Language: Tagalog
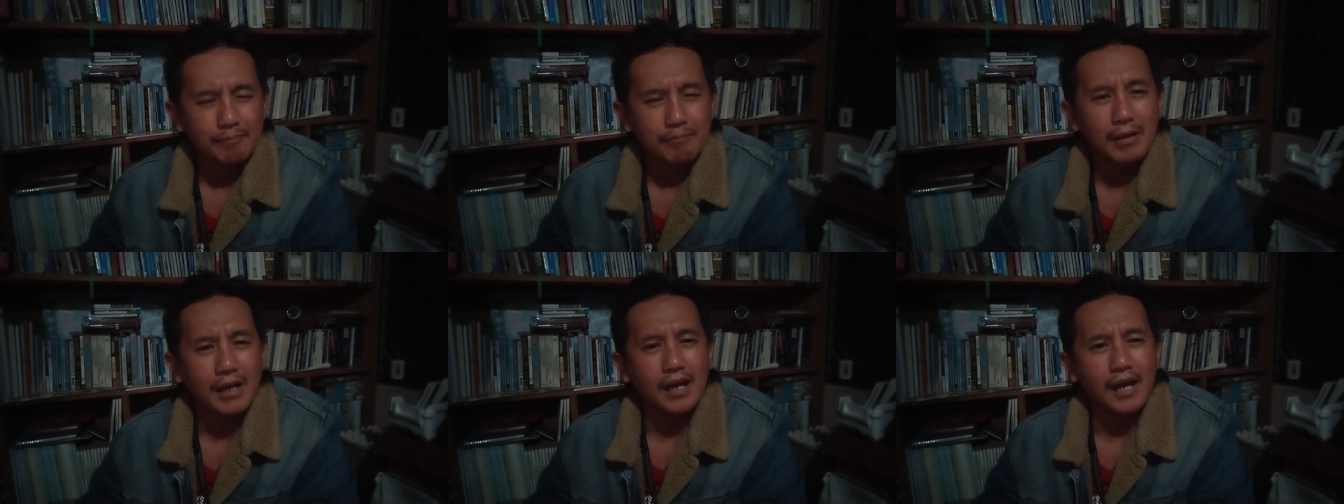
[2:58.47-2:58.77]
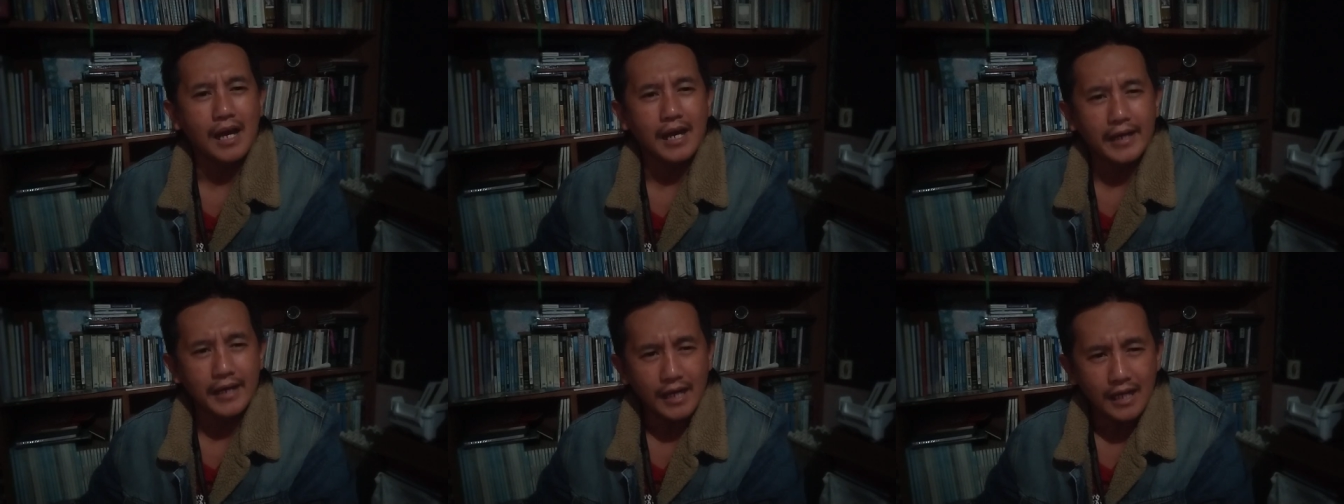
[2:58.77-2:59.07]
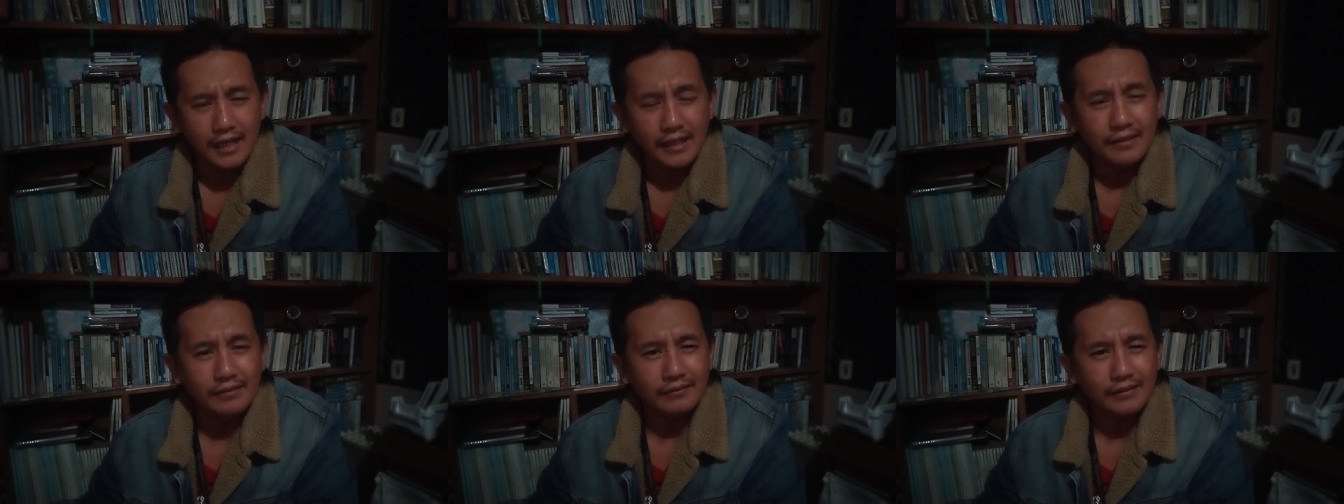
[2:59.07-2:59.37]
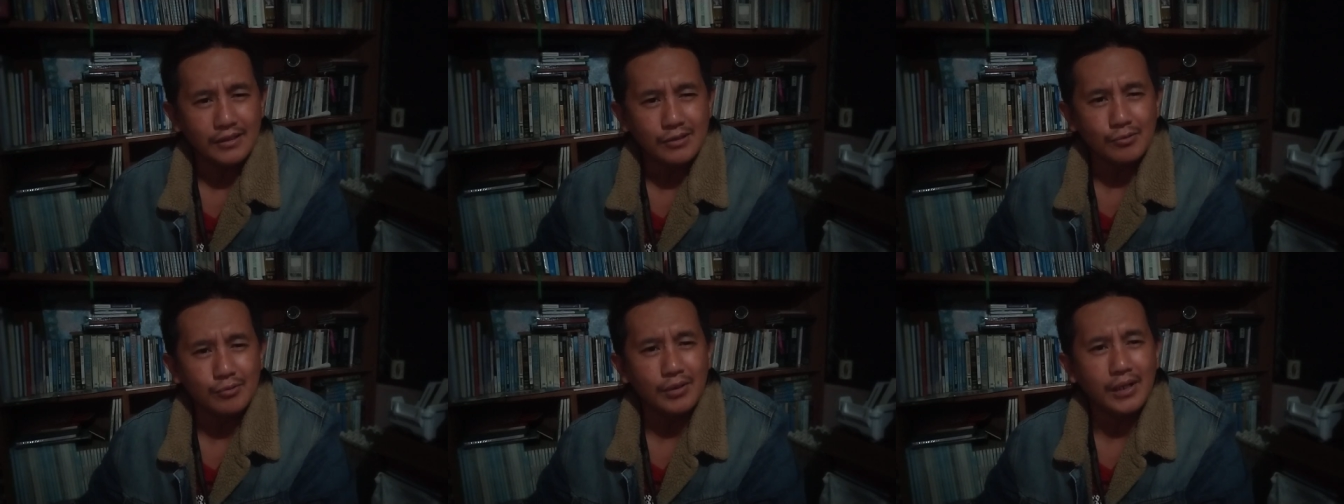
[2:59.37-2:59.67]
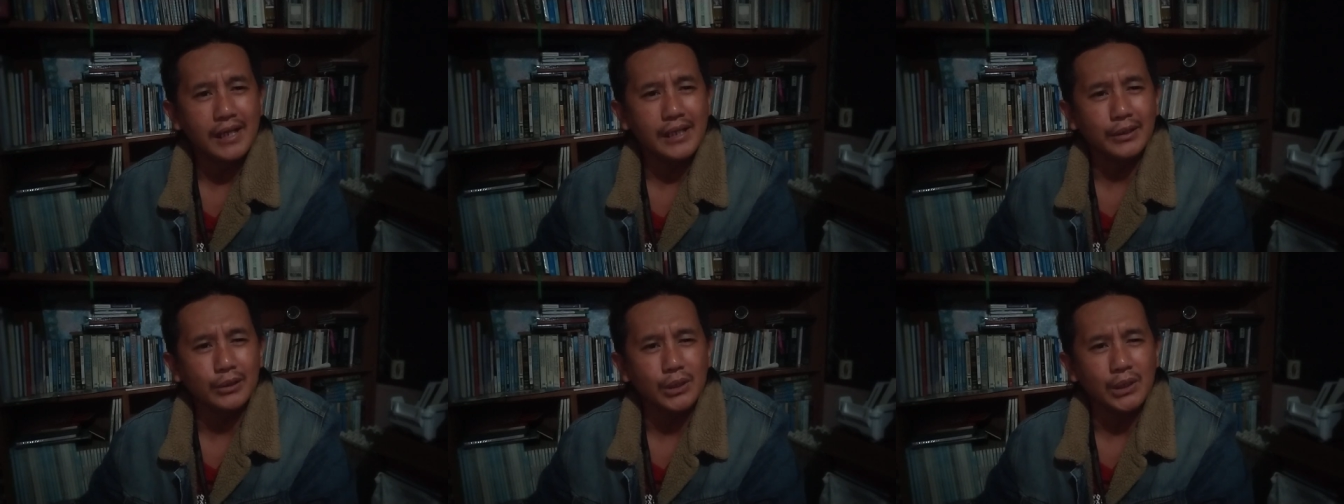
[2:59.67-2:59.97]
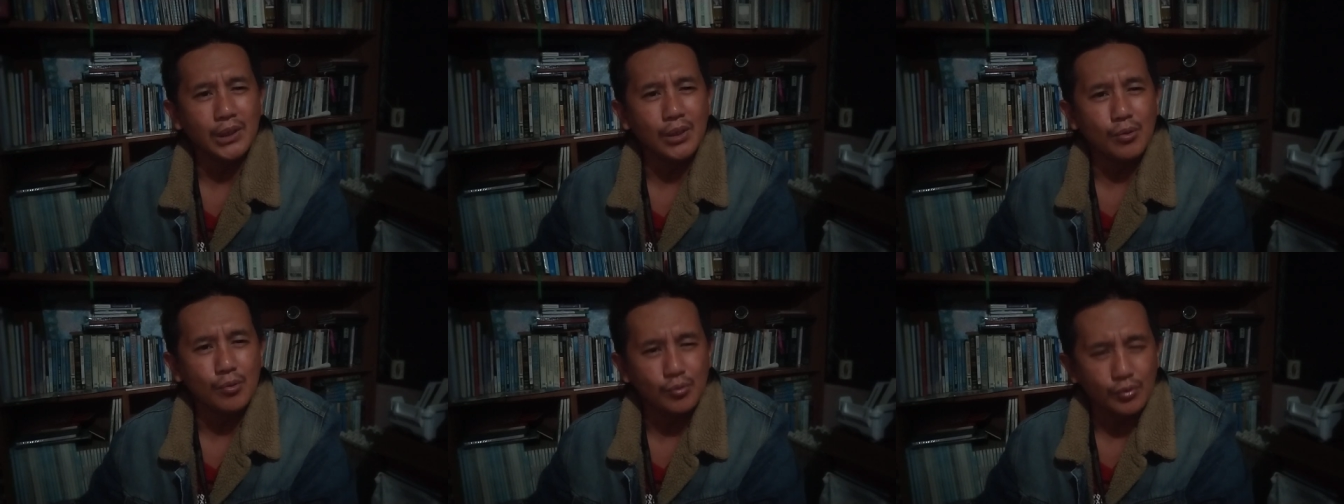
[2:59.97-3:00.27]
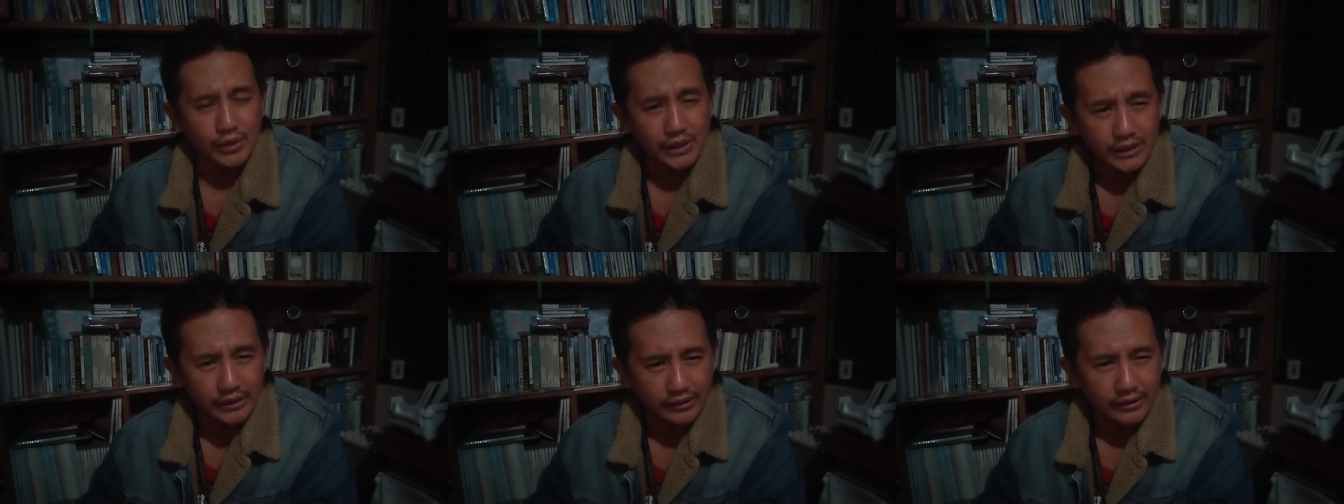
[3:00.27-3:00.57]
Pag-adalan tayo nga hanti nga
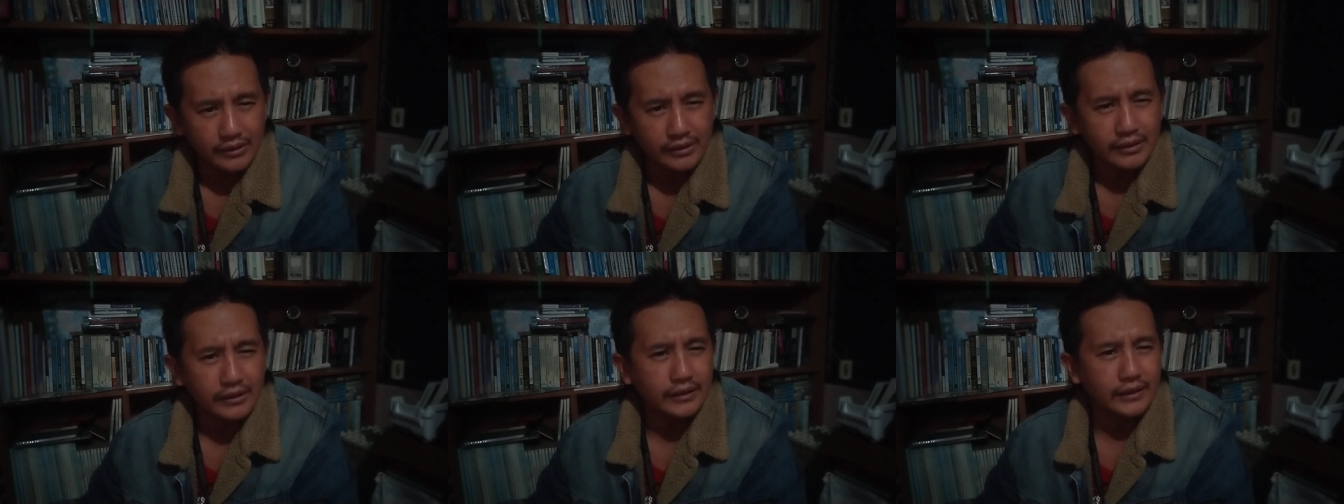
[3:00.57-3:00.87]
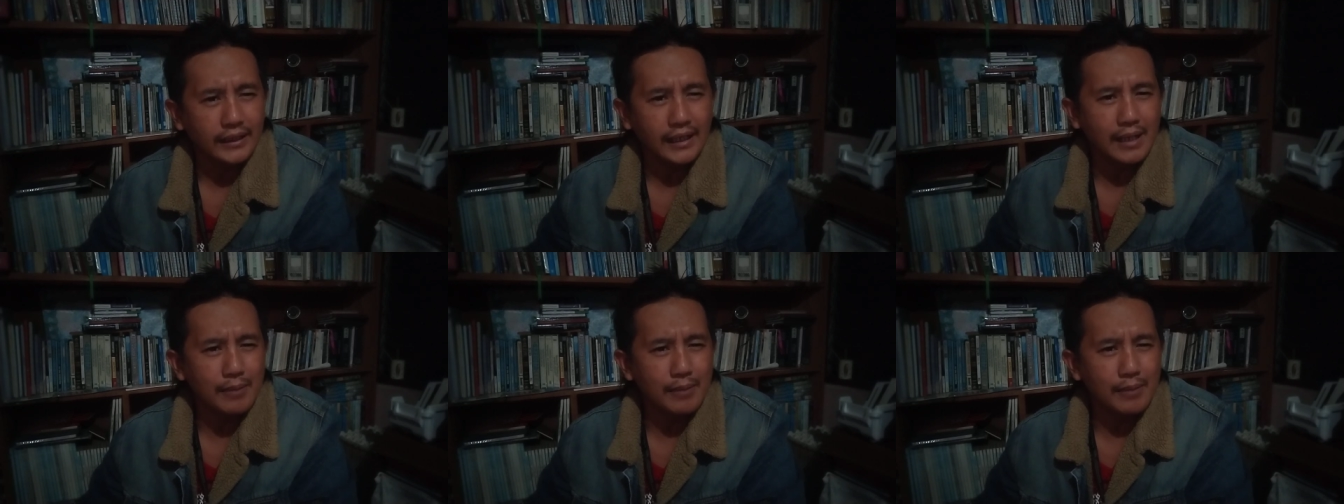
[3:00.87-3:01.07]
ulitan iti